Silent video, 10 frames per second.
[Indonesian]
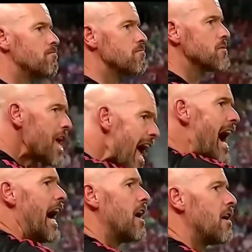dengan sang
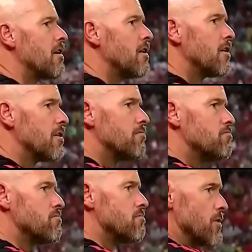bek. Mereka
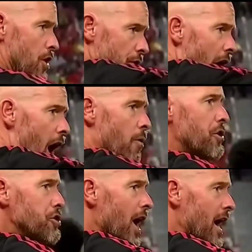bersepakat bahwa
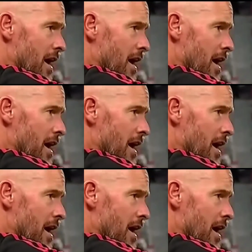pemain